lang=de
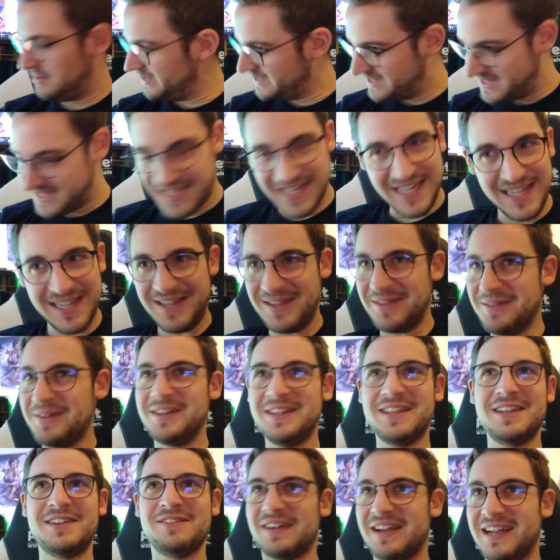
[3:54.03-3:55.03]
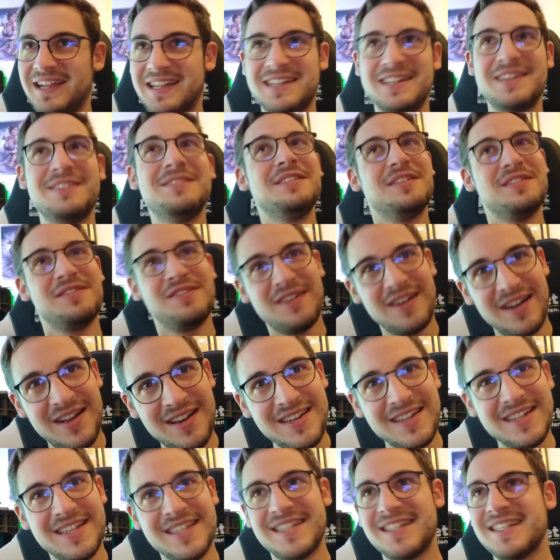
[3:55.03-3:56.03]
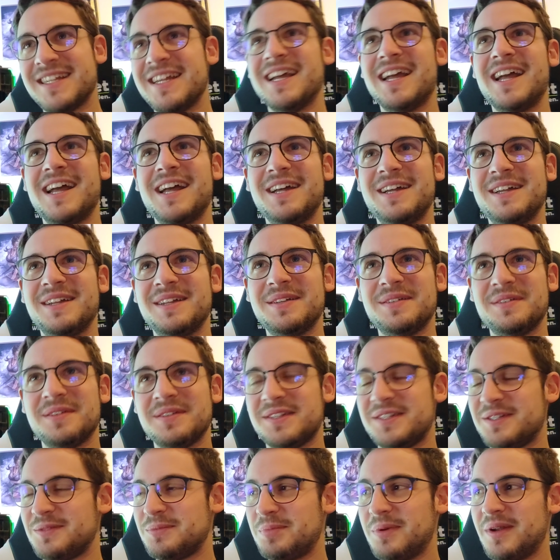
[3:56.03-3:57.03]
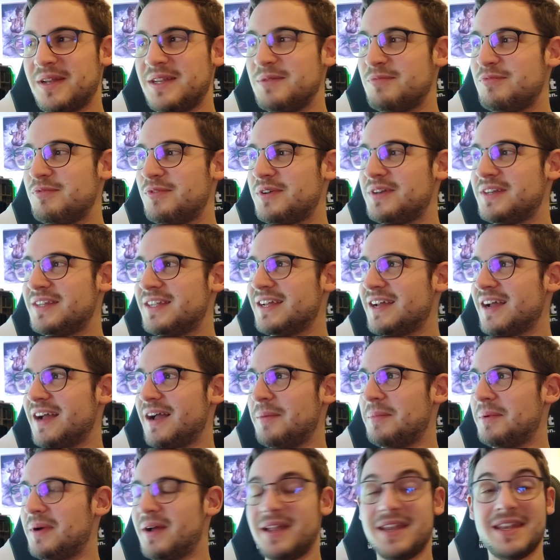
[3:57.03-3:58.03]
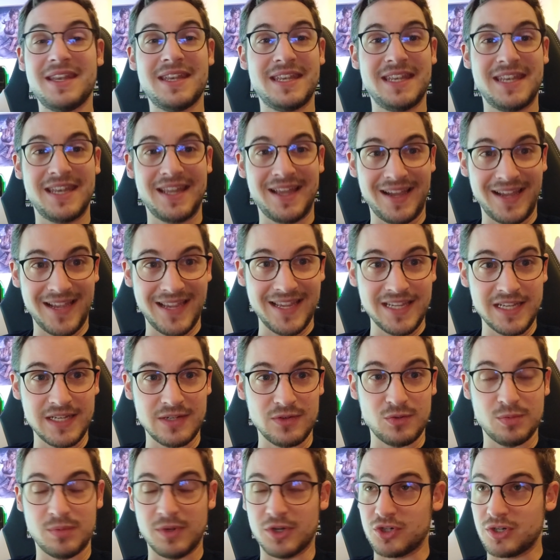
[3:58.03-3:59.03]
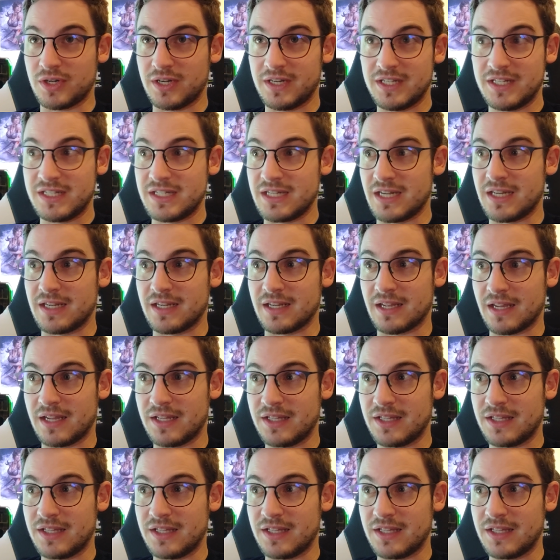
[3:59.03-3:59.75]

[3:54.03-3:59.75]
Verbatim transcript: Bis hier noch nicht weiter, wir fahren jetzt. Das ist super lieb von dir, aber nein, du überschreitest hier eine